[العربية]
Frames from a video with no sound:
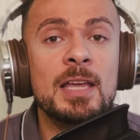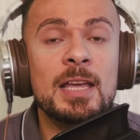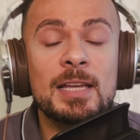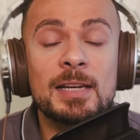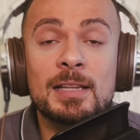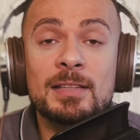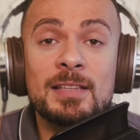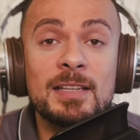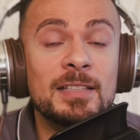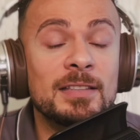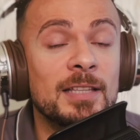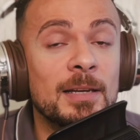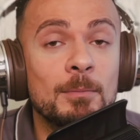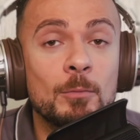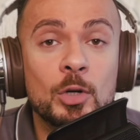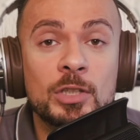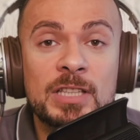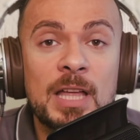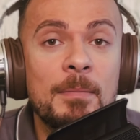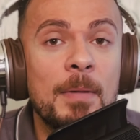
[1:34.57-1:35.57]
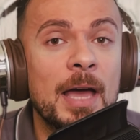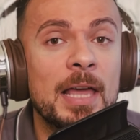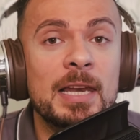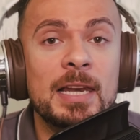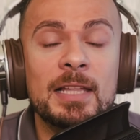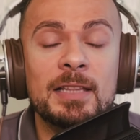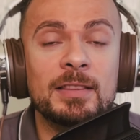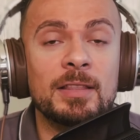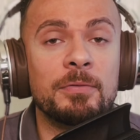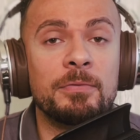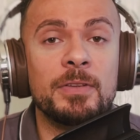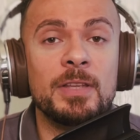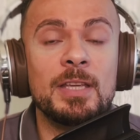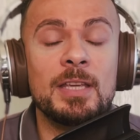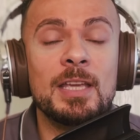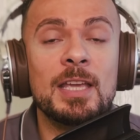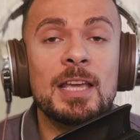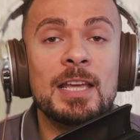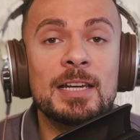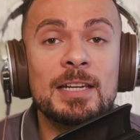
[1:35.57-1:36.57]
نتيجة المجتمع اللي انت فيه
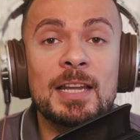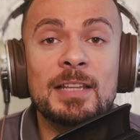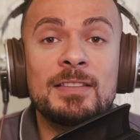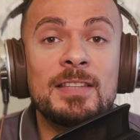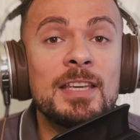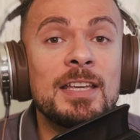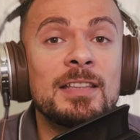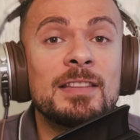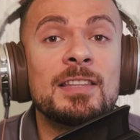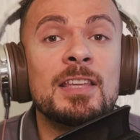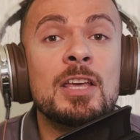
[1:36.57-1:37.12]
نتيجة